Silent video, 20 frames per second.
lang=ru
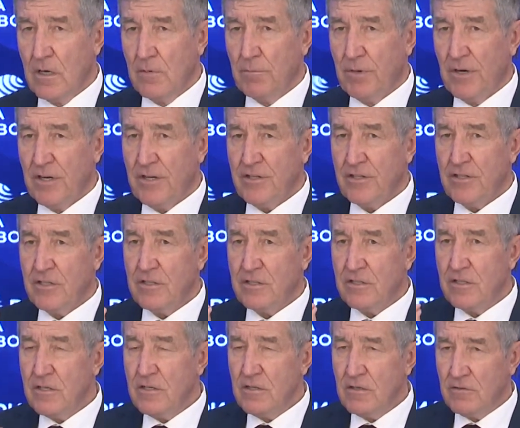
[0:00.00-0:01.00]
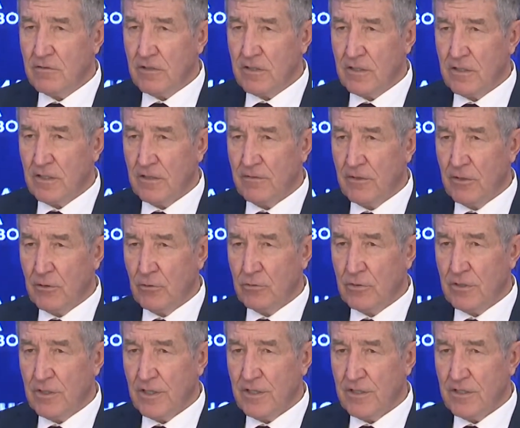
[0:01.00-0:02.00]
политизированный
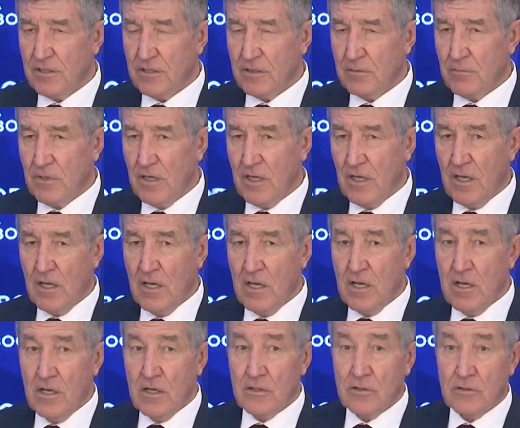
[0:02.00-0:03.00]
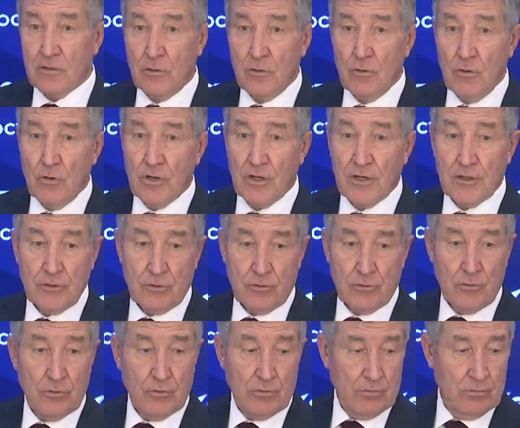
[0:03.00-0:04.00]
волюнтаризм, с
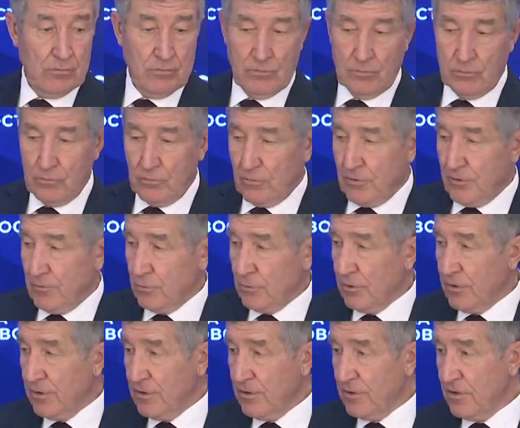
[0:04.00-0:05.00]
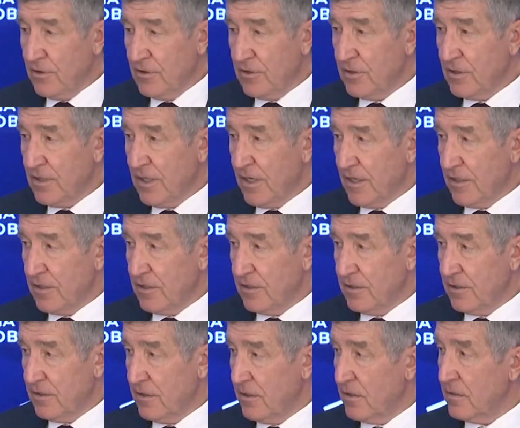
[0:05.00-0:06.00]
легкостью чего только не
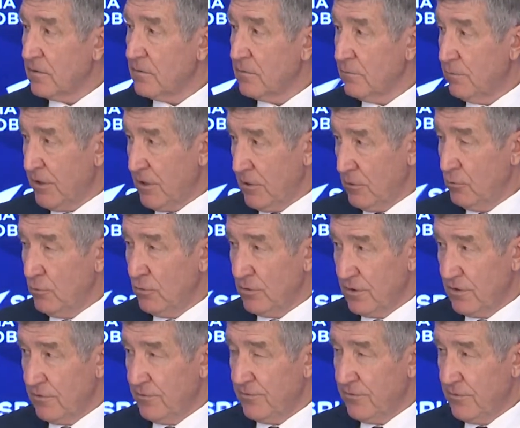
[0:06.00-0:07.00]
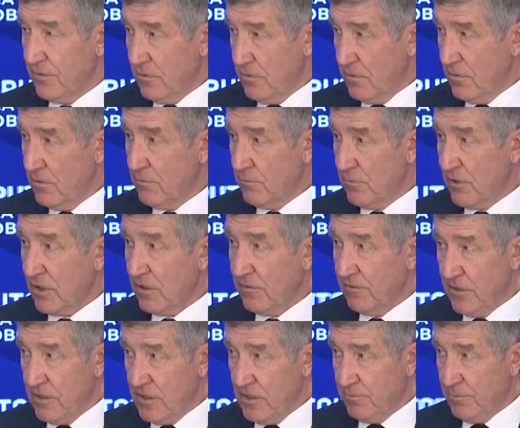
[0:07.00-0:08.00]
начитаешься прогнозов,
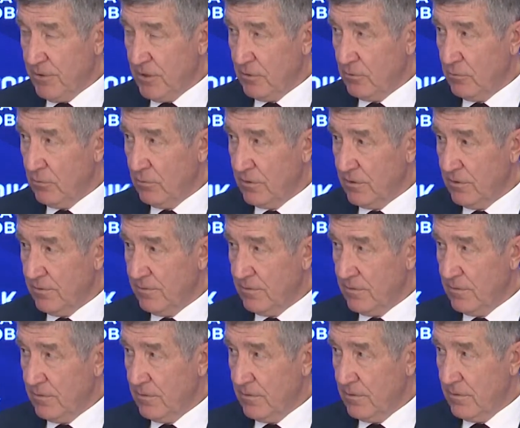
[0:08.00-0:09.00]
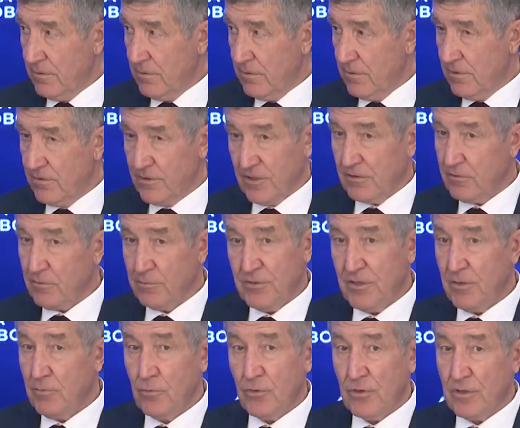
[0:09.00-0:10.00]
мировых прогнозов. Сейчас
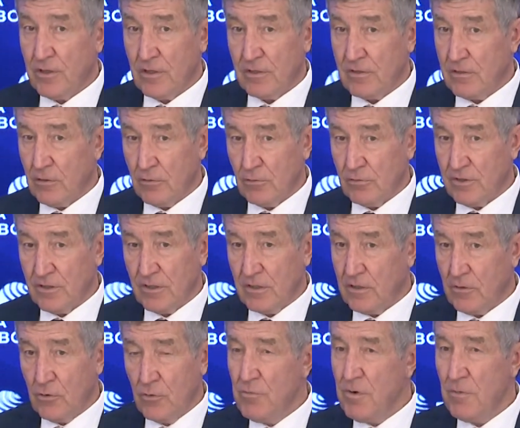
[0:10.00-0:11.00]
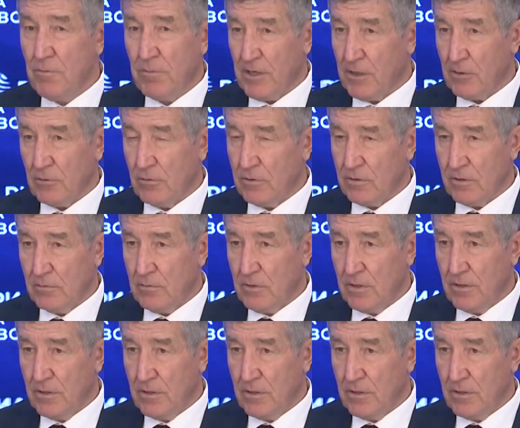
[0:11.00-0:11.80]
вообще будьте осторожны к любым прогнозам.